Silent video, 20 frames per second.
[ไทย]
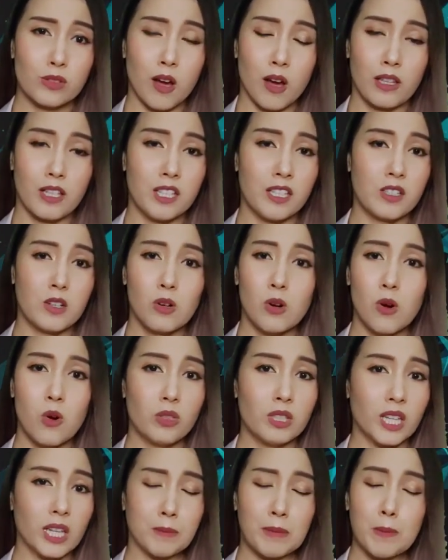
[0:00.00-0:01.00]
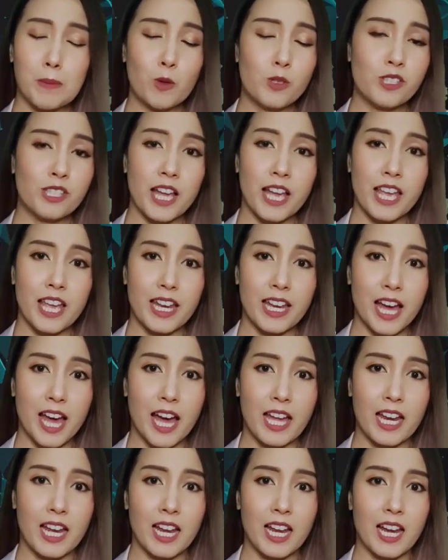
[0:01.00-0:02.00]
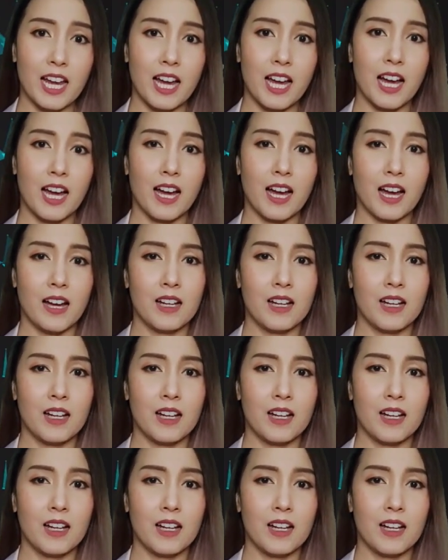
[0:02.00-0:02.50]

ตอนนี้ก็คงหนีไม่พ้นไซยาไนด์แล้วล่ะค่ะ